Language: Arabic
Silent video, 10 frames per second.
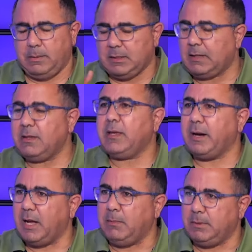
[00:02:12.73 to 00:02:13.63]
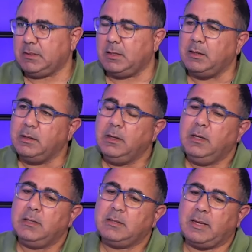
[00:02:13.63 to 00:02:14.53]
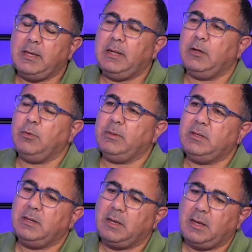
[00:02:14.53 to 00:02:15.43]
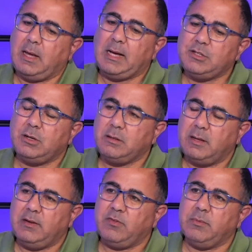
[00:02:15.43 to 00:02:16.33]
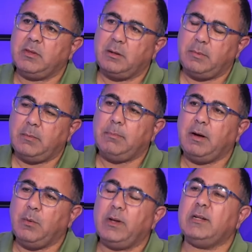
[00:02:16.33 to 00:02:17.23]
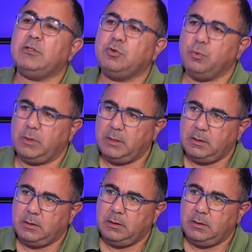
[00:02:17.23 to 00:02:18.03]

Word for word: تعطيك رقم مثلا تخيلي انه بدك 10000 متر مربع ورد جوره